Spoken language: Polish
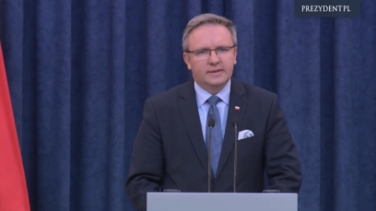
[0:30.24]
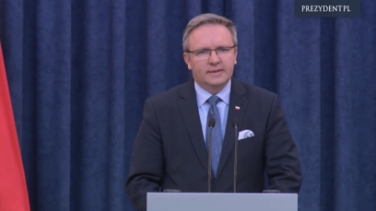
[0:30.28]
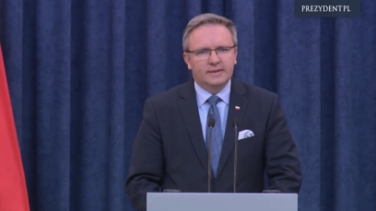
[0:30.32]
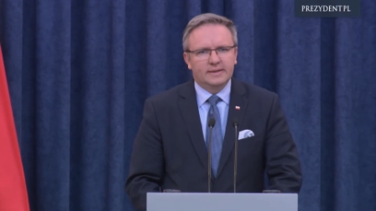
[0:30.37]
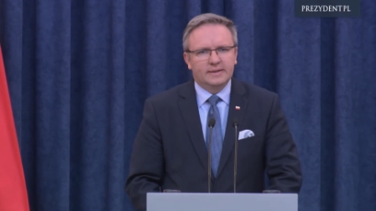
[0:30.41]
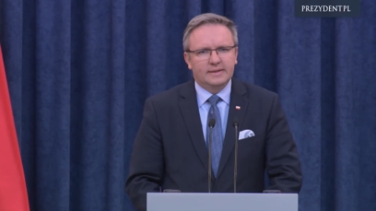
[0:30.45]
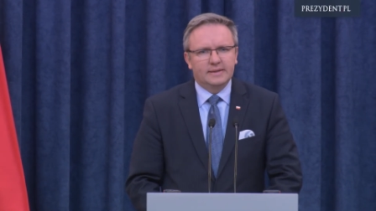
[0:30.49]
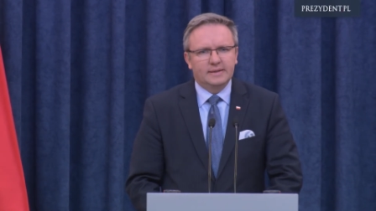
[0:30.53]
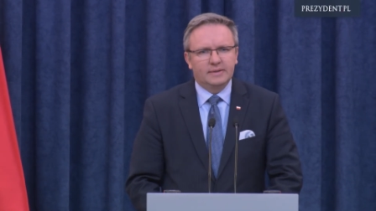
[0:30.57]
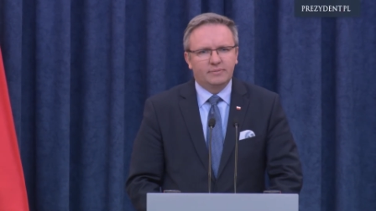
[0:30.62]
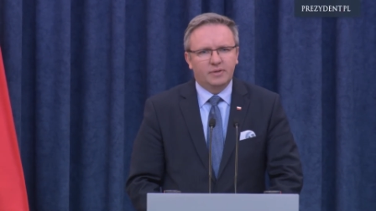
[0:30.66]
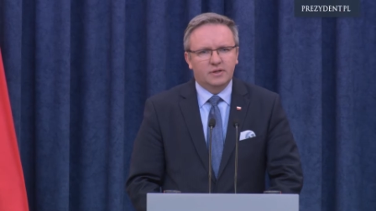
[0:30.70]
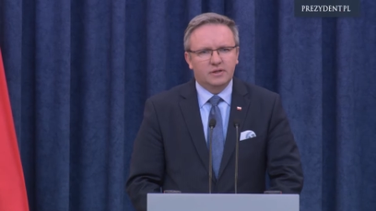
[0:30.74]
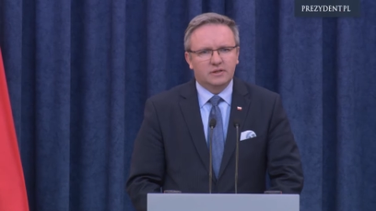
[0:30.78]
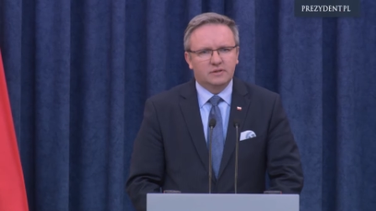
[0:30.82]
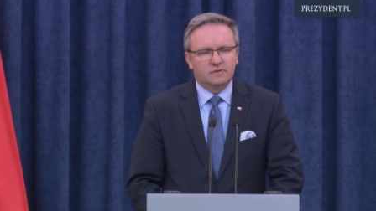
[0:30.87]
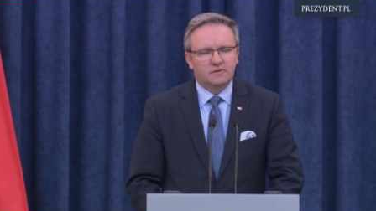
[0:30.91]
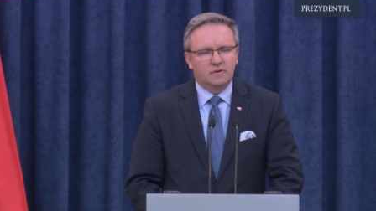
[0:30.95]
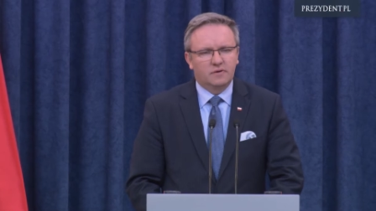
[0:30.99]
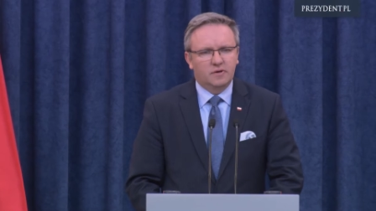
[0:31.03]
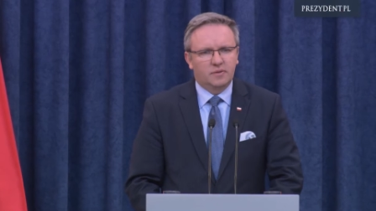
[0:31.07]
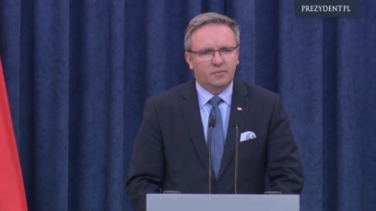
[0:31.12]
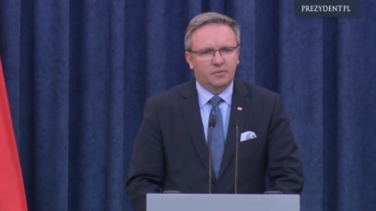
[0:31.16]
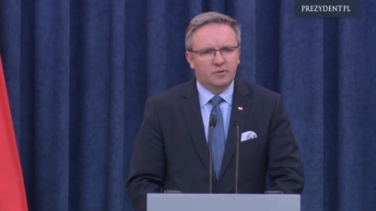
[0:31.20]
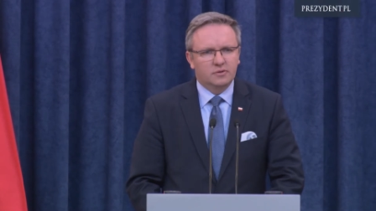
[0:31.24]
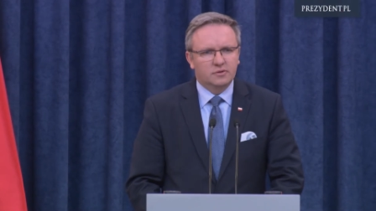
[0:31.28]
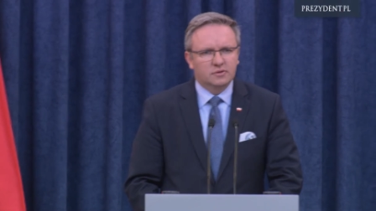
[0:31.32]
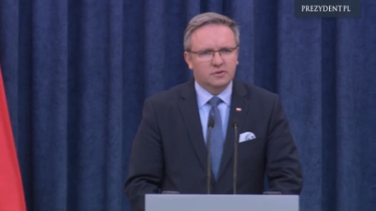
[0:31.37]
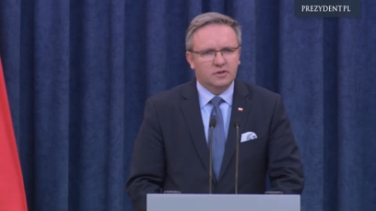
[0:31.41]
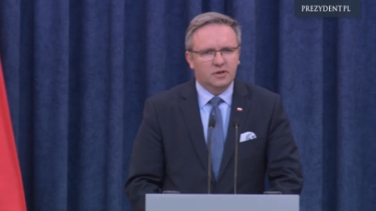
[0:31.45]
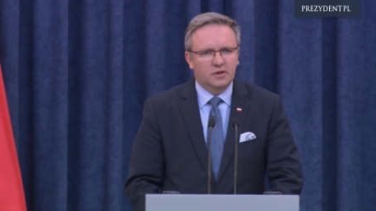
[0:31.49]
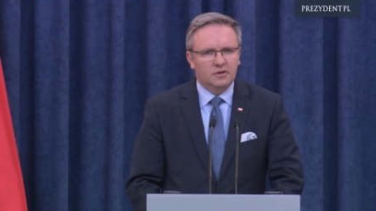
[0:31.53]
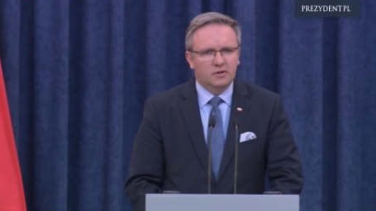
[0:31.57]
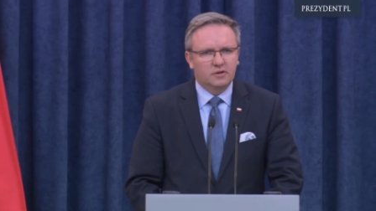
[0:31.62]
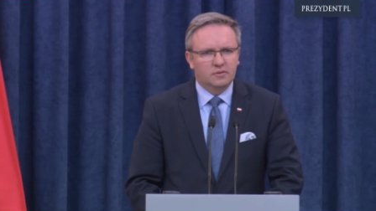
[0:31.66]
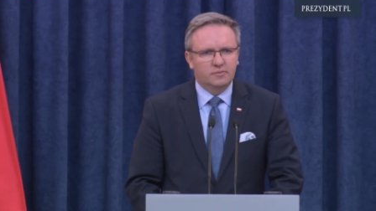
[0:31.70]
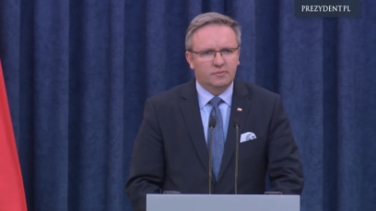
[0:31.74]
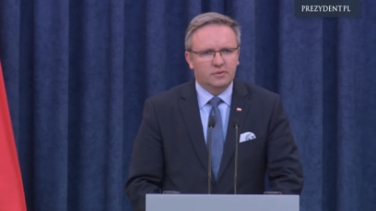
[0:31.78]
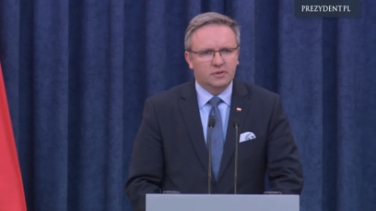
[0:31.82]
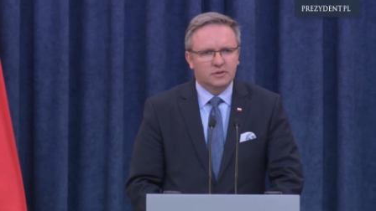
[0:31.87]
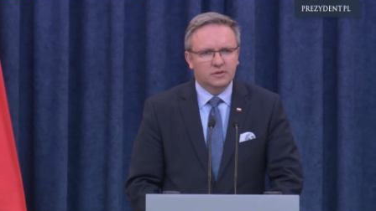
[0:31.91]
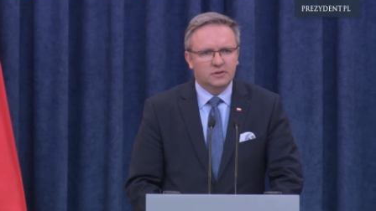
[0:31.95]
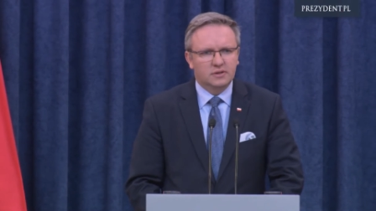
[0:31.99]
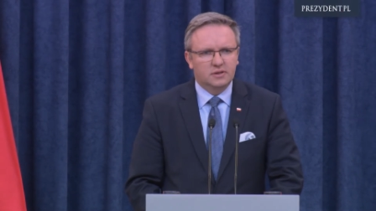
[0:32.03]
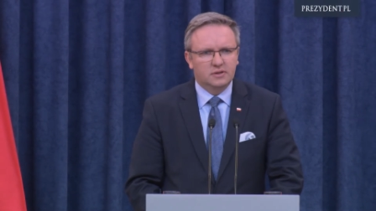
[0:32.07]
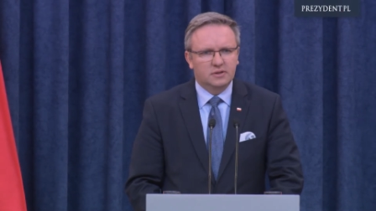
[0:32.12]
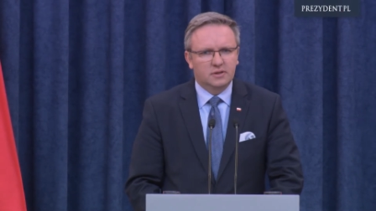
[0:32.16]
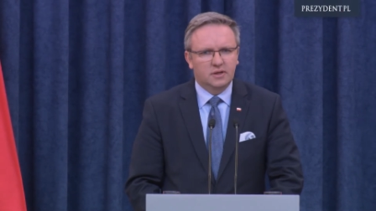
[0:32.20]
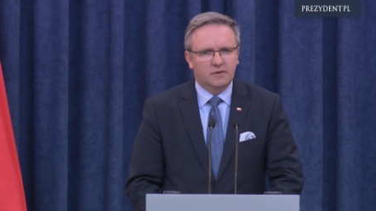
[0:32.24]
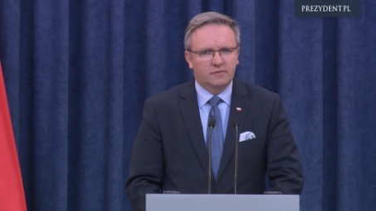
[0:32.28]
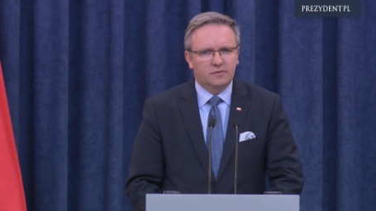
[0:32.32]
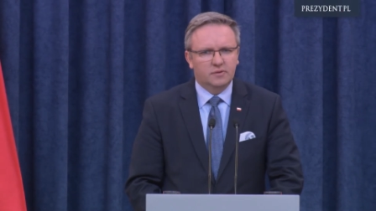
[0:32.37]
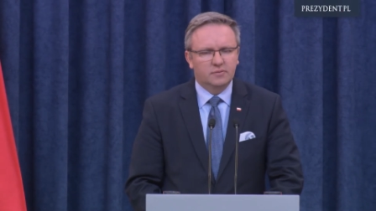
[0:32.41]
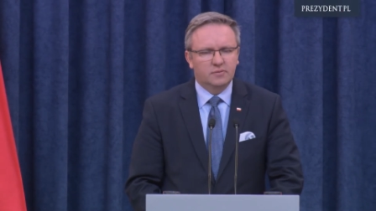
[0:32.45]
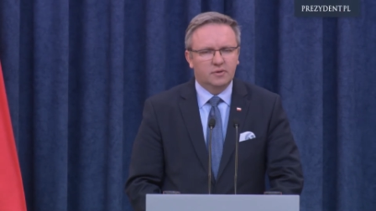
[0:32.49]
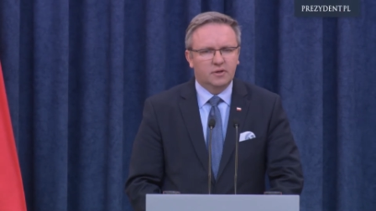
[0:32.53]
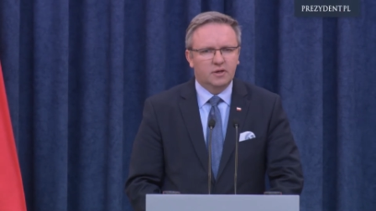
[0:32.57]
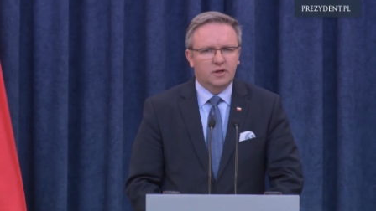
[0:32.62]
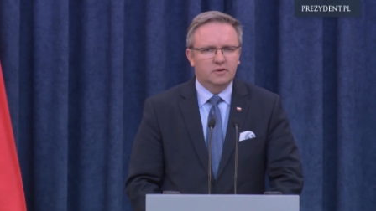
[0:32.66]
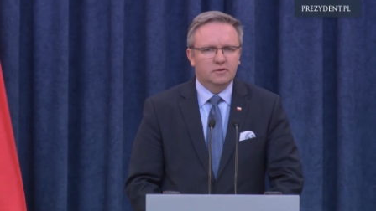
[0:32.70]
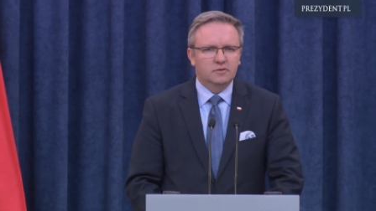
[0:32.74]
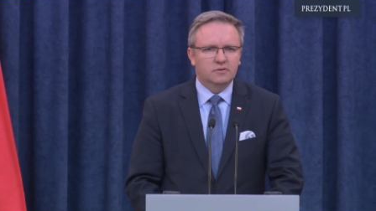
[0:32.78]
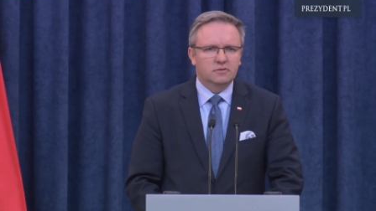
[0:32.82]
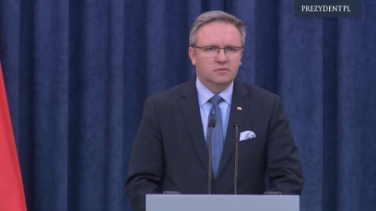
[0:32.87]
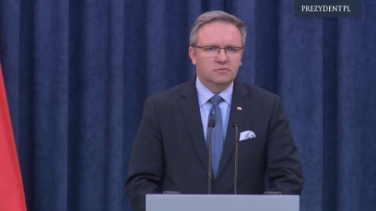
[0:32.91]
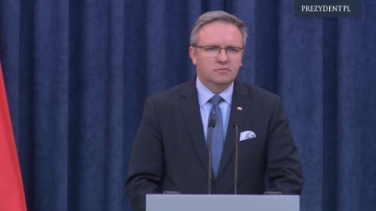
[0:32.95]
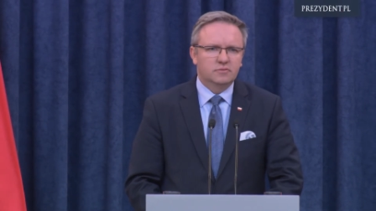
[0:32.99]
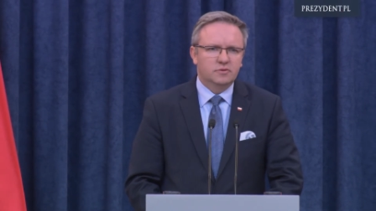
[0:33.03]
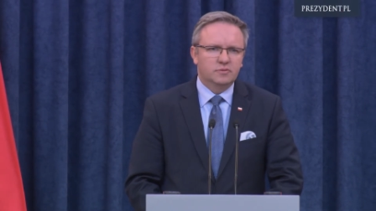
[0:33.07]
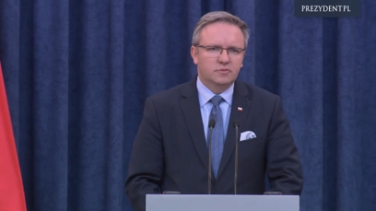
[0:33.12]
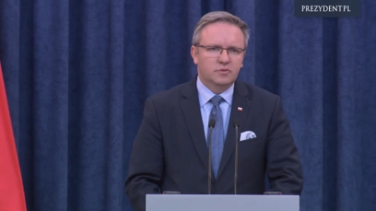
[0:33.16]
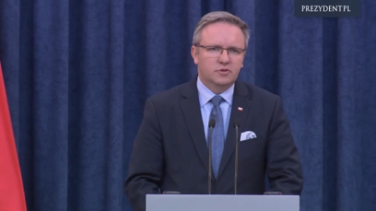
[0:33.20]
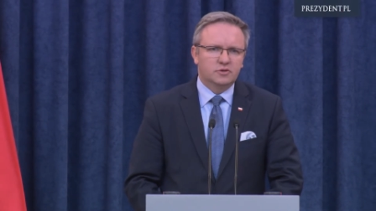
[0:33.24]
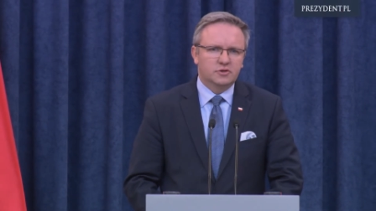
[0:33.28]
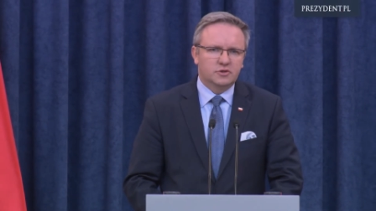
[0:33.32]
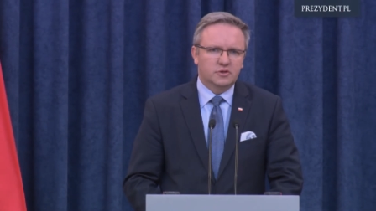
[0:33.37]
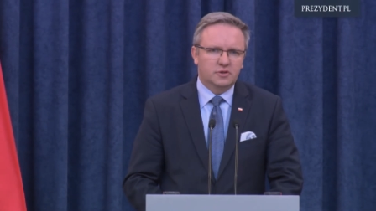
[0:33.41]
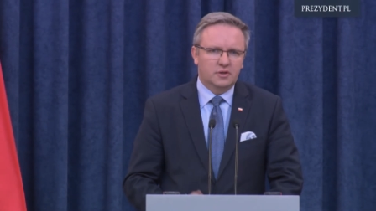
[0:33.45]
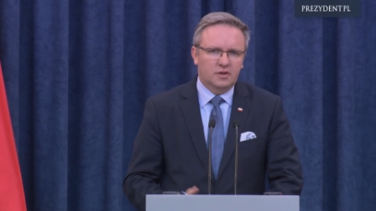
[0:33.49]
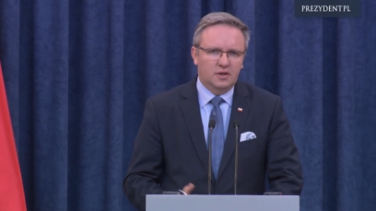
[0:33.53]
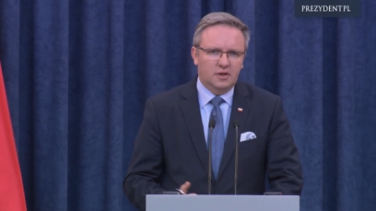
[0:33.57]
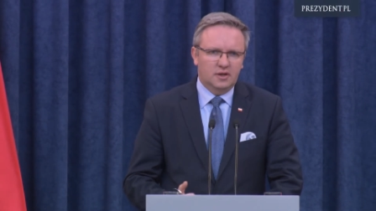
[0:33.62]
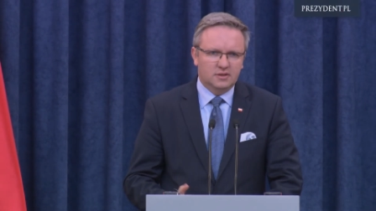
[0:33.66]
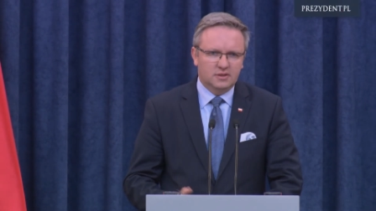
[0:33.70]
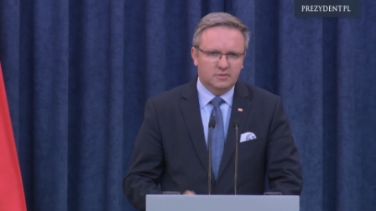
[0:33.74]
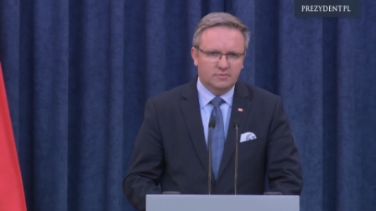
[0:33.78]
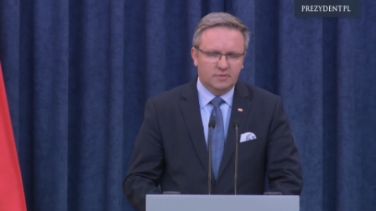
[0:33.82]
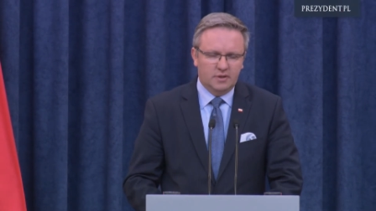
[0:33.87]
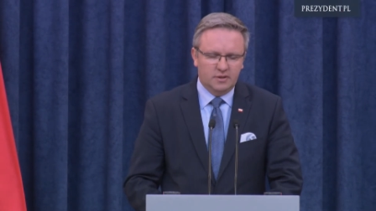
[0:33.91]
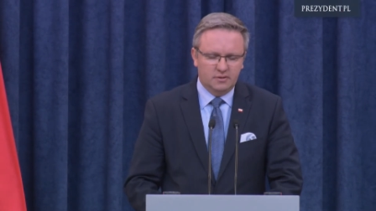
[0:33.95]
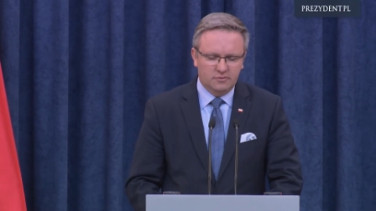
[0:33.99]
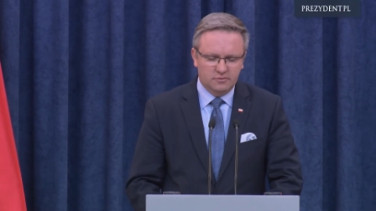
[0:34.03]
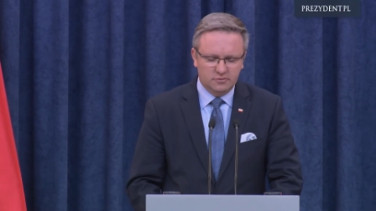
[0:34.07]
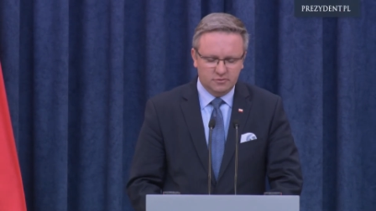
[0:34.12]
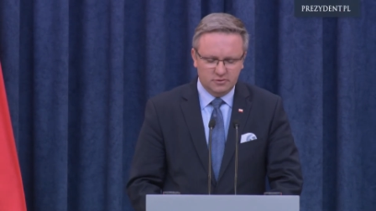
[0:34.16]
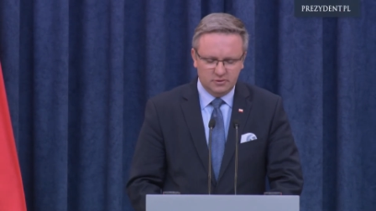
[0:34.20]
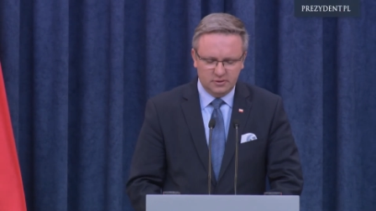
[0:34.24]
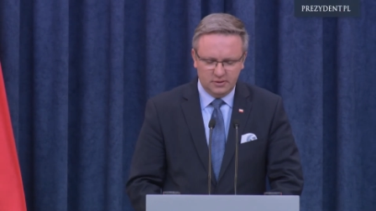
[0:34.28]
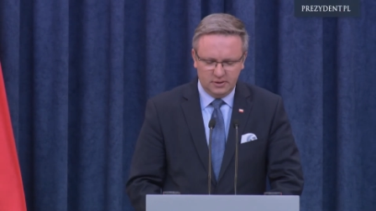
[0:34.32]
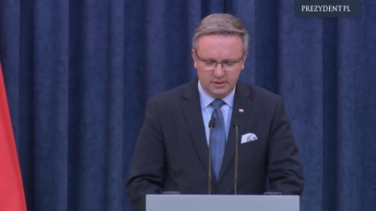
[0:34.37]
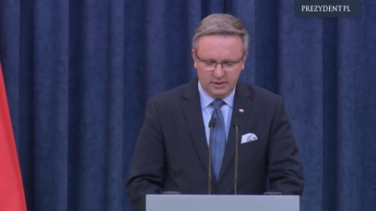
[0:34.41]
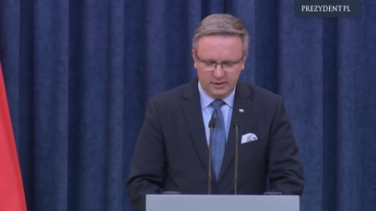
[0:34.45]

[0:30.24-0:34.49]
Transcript: E, państwowa polskiego prezydenta w tym kraju, mimo że te relacje mają już